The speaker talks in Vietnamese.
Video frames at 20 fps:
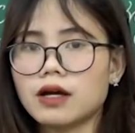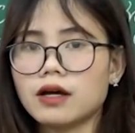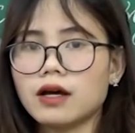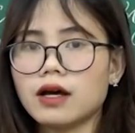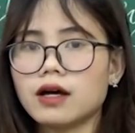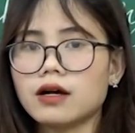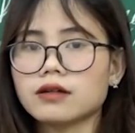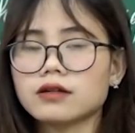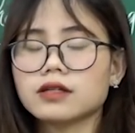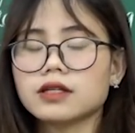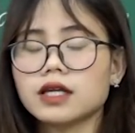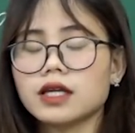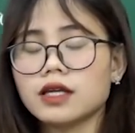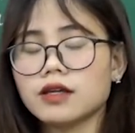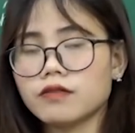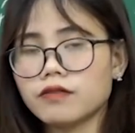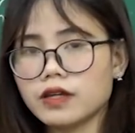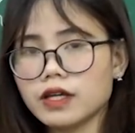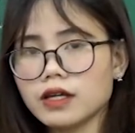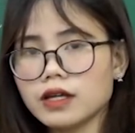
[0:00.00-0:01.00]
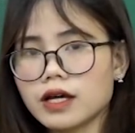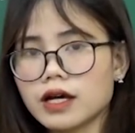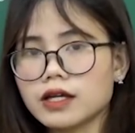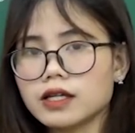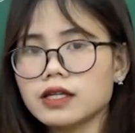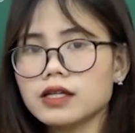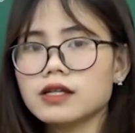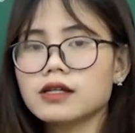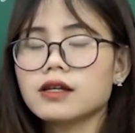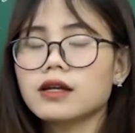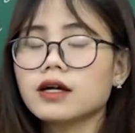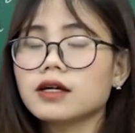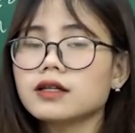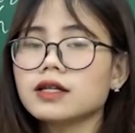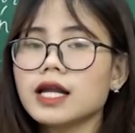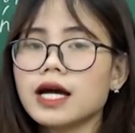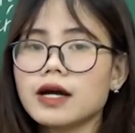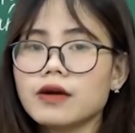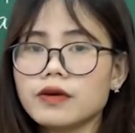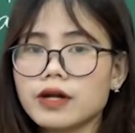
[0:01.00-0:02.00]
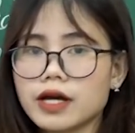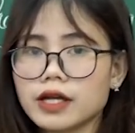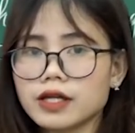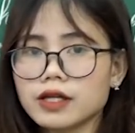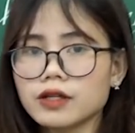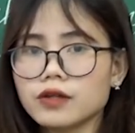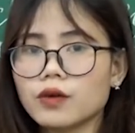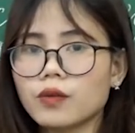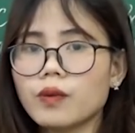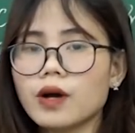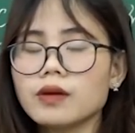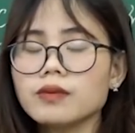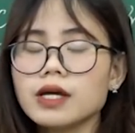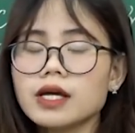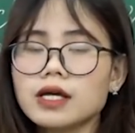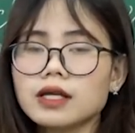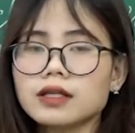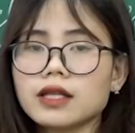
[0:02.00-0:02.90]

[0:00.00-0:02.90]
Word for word: Ở kỳ vĩ đấy, lớn lao đấy, đúng không?